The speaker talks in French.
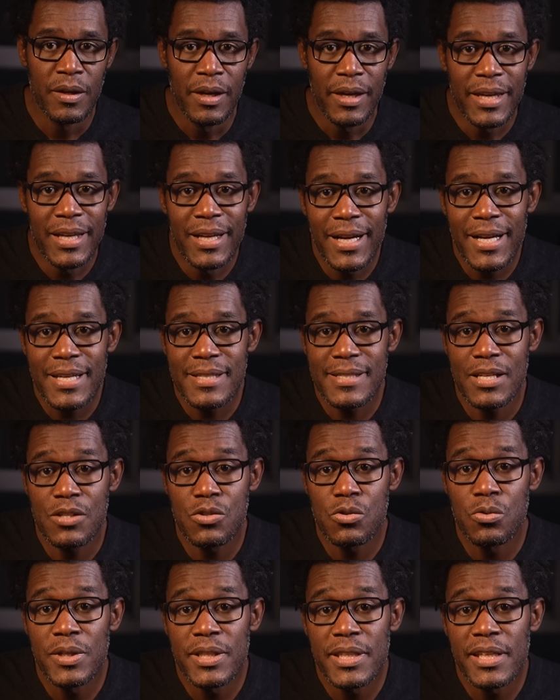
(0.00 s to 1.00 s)
Il reste à
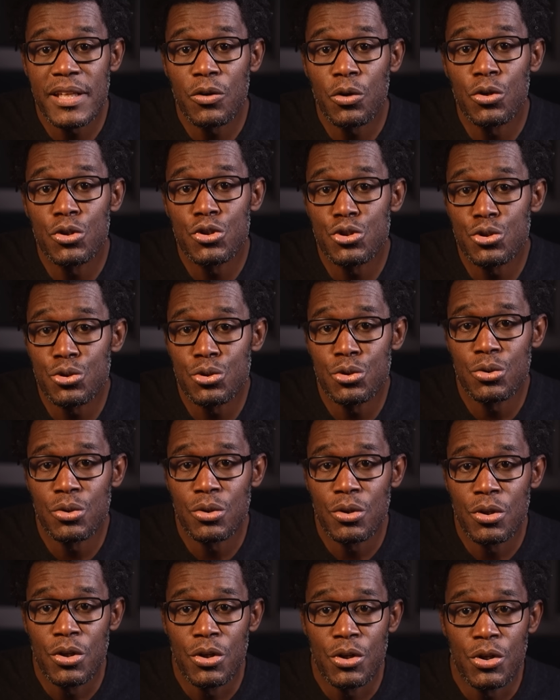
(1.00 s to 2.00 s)
souhaiter qu'un jour,
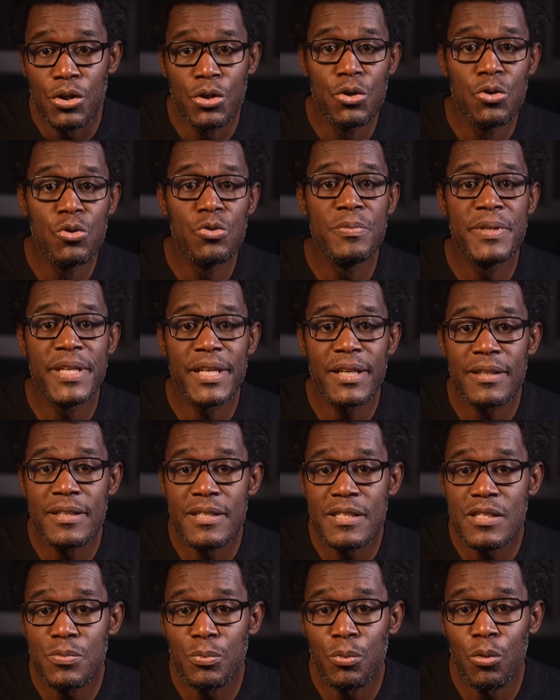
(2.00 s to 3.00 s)
une lumière
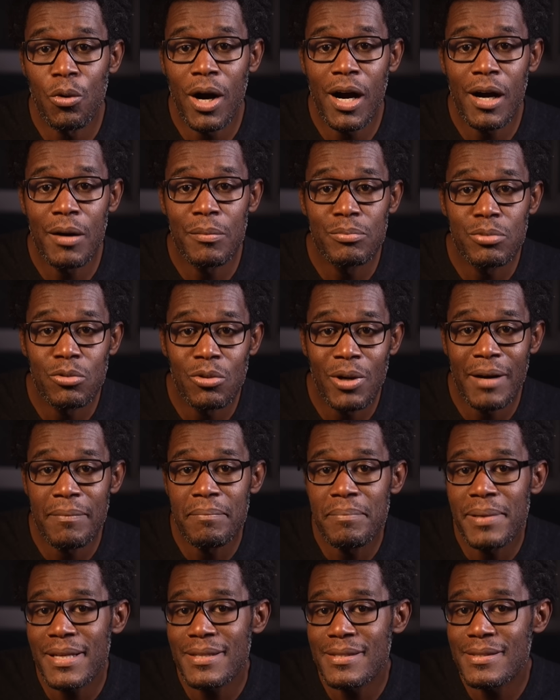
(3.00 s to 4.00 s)
d'espoir pourra
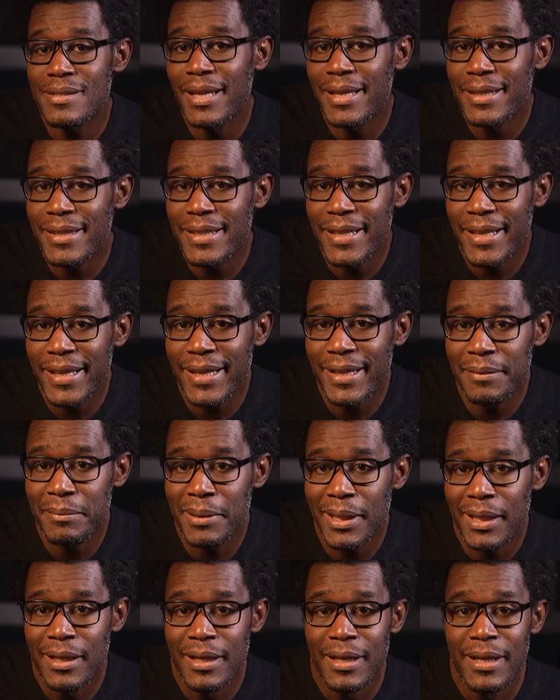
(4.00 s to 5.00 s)
percer les
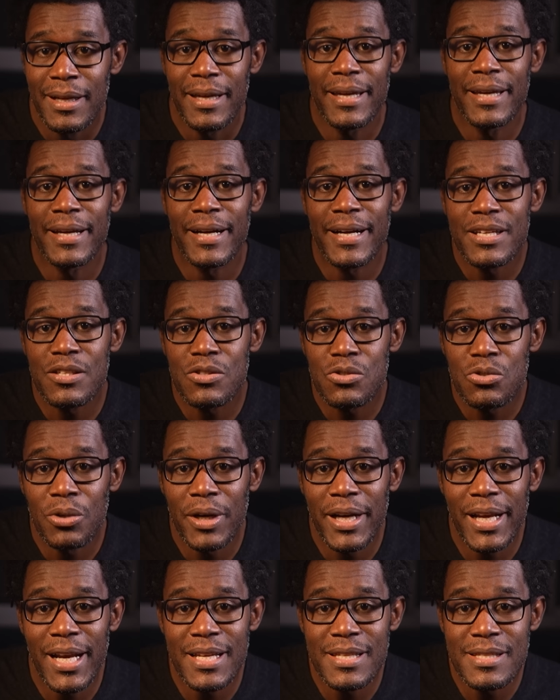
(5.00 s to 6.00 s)
ténèbres et
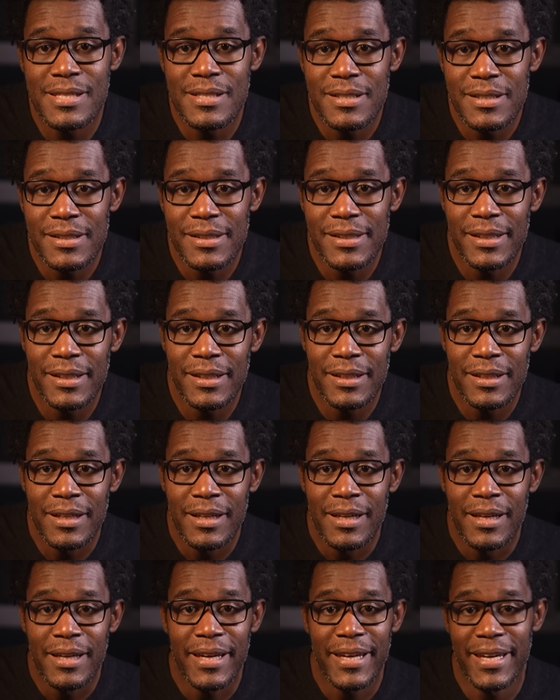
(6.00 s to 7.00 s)
restaurer la dignité
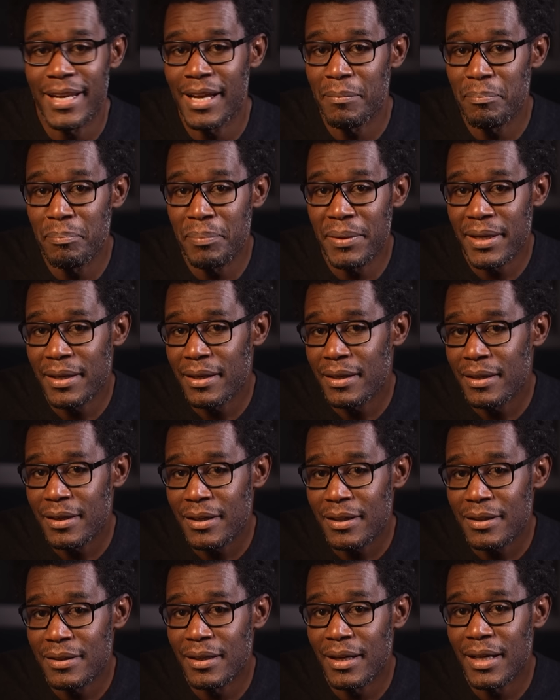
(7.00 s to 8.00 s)
et la paix
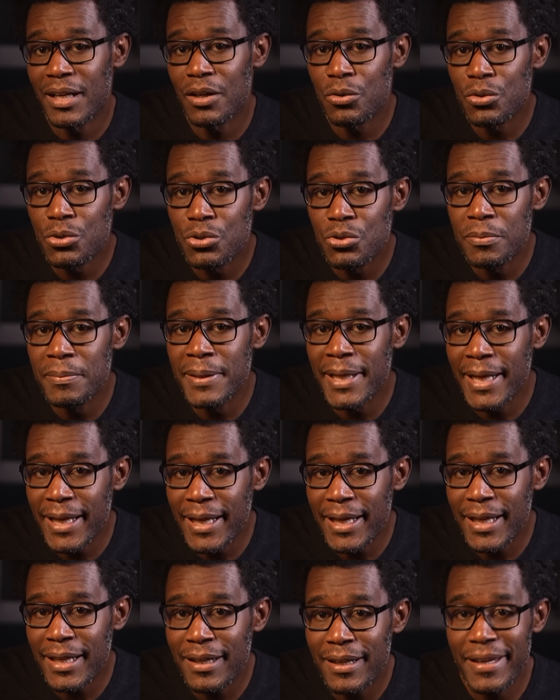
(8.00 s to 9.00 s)
dans les rues de Bel
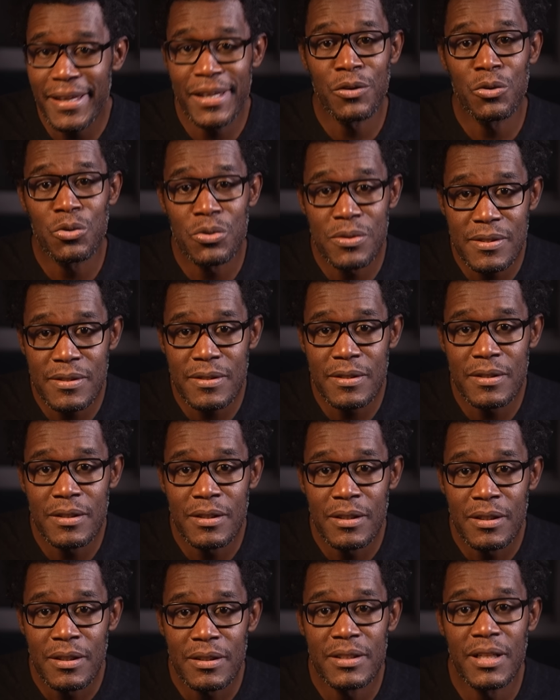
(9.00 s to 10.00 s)
Air et aussi
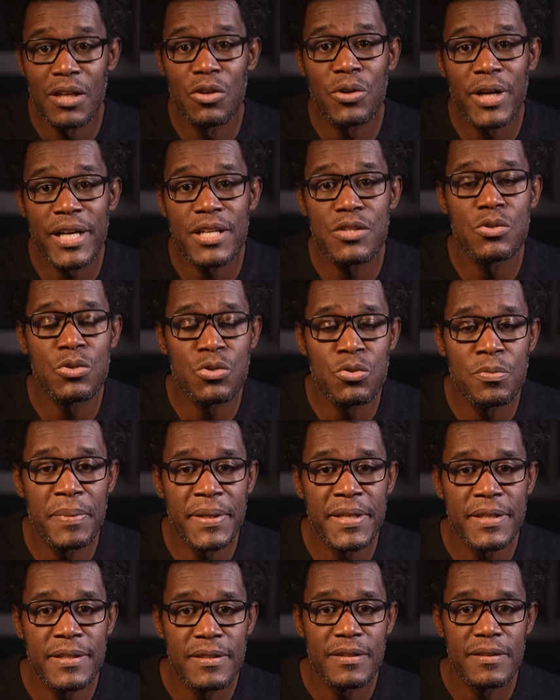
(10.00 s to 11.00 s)
dans le reste du
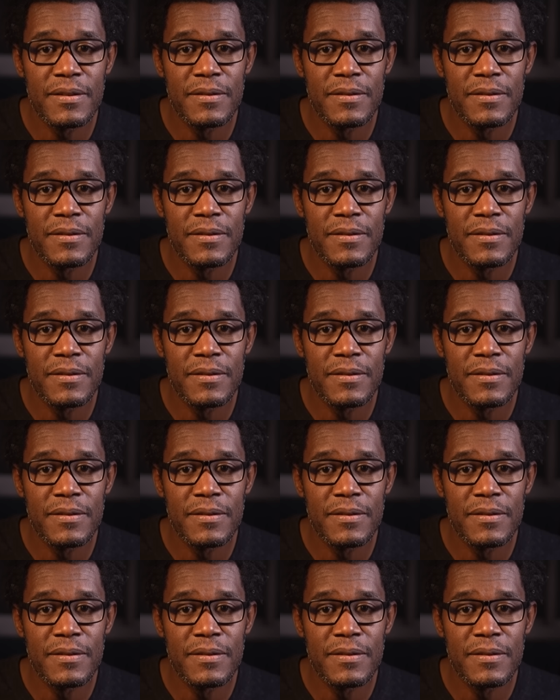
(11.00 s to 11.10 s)
pays.